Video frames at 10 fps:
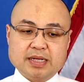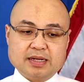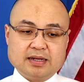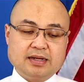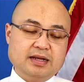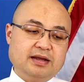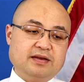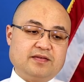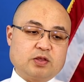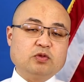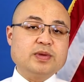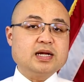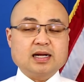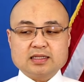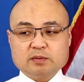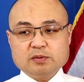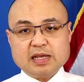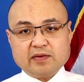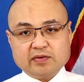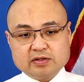Uh, và chúng tôi biết rằng là thống
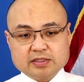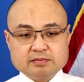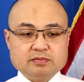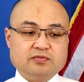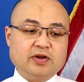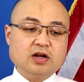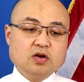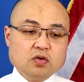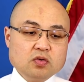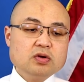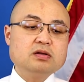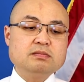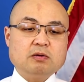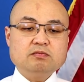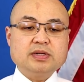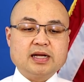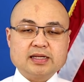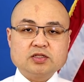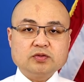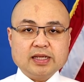đốc Gavin Newsom vẫn luôn mong đợi
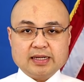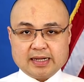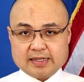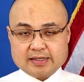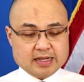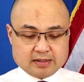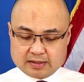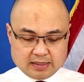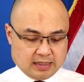cái số tiền này nhưng